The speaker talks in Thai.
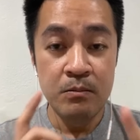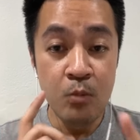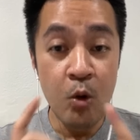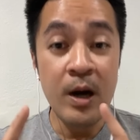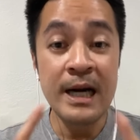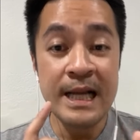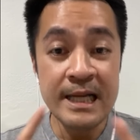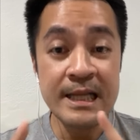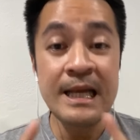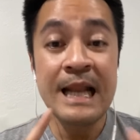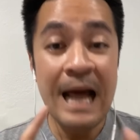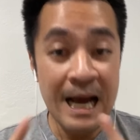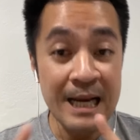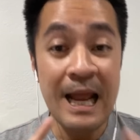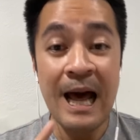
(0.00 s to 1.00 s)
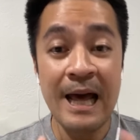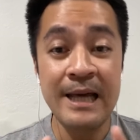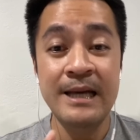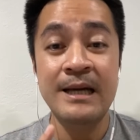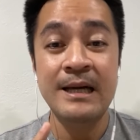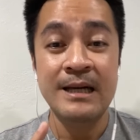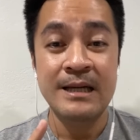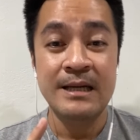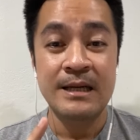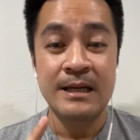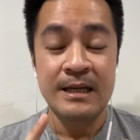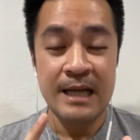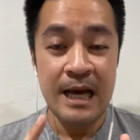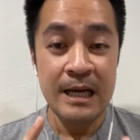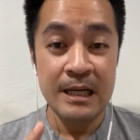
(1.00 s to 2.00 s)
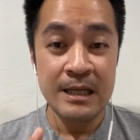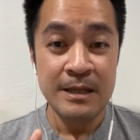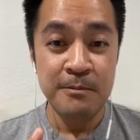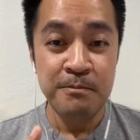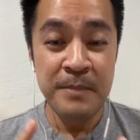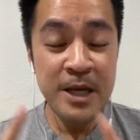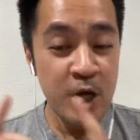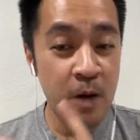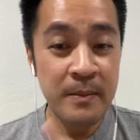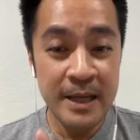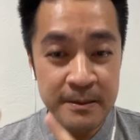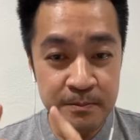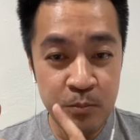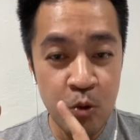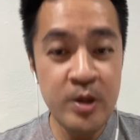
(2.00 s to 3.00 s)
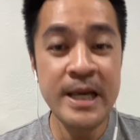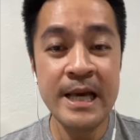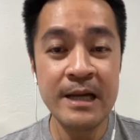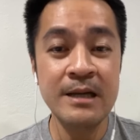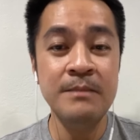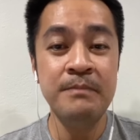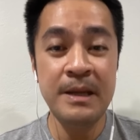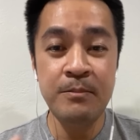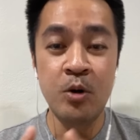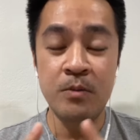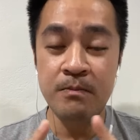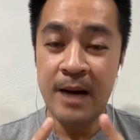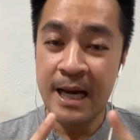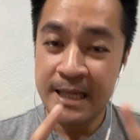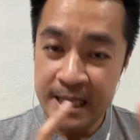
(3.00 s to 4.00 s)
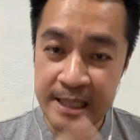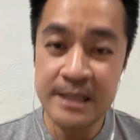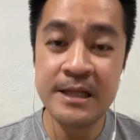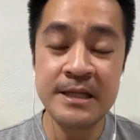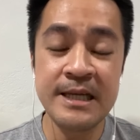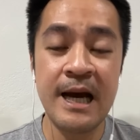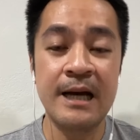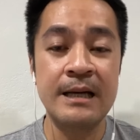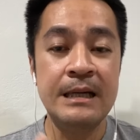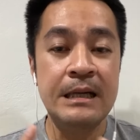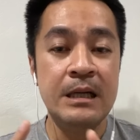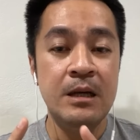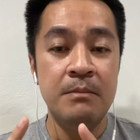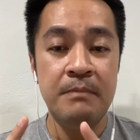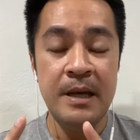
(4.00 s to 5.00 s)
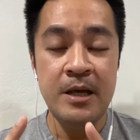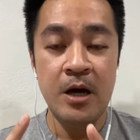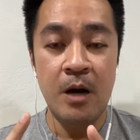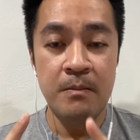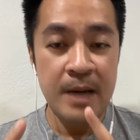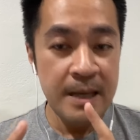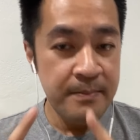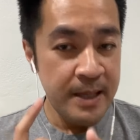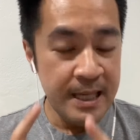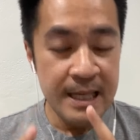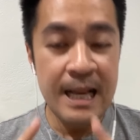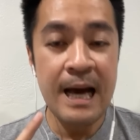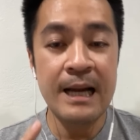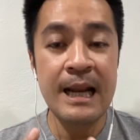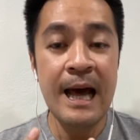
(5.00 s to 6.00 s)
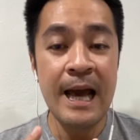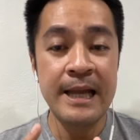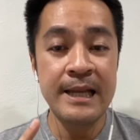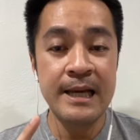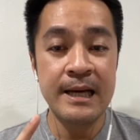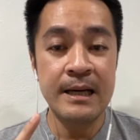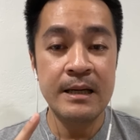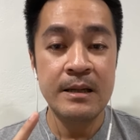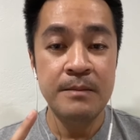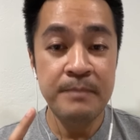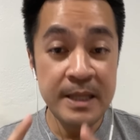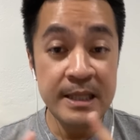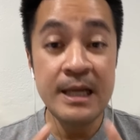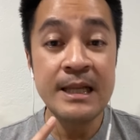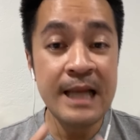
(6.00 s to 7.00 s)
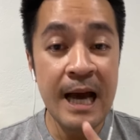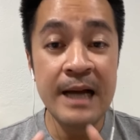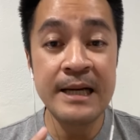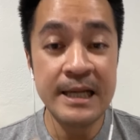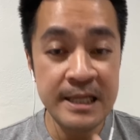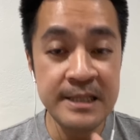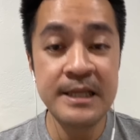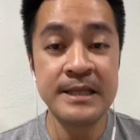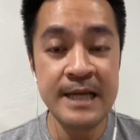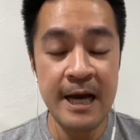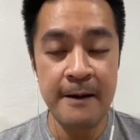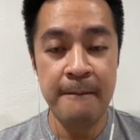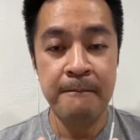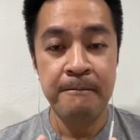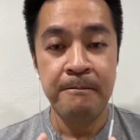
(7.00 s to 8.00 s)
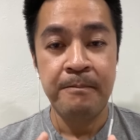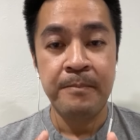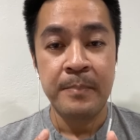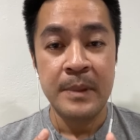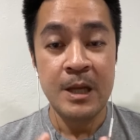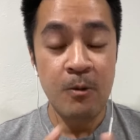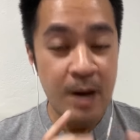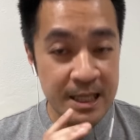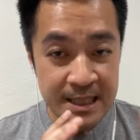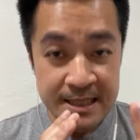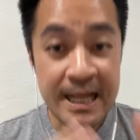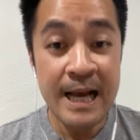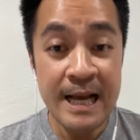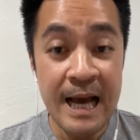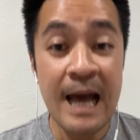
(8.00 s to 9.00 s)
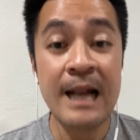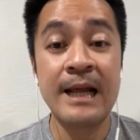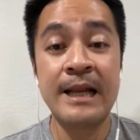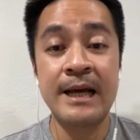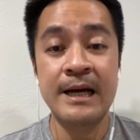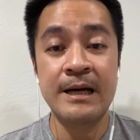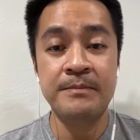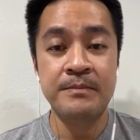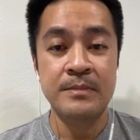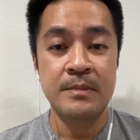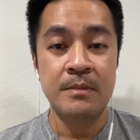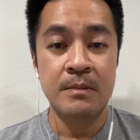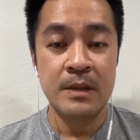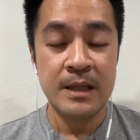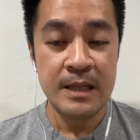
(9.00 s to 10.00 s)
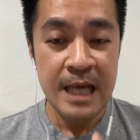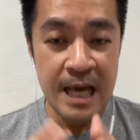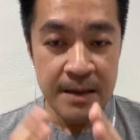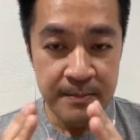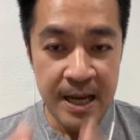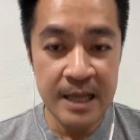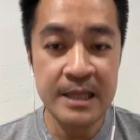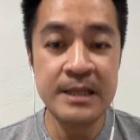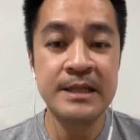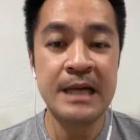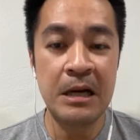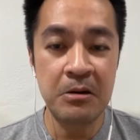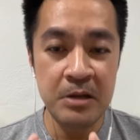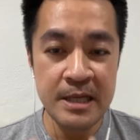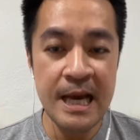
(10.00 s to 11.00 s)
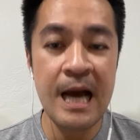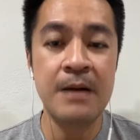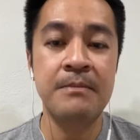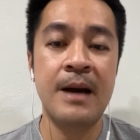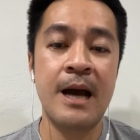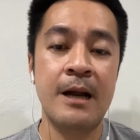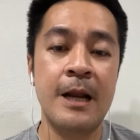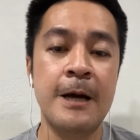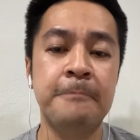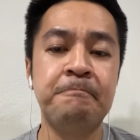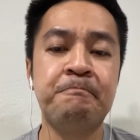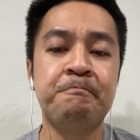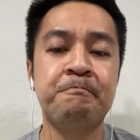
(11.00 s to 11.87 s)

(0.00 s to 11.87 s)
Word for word: บุคลิกที่หลากหลายนะไม่ยอมให้ผู้หญิงมีบทบาทในคริสตจักรไม่ยอมให้เพศหลากหลายเนี่ยมีที่ทางในคริสตจักรอย่าว่าแต่แต่งงานเลยนะครับแค่มาคริสตจักรก็ยากมากแล้ว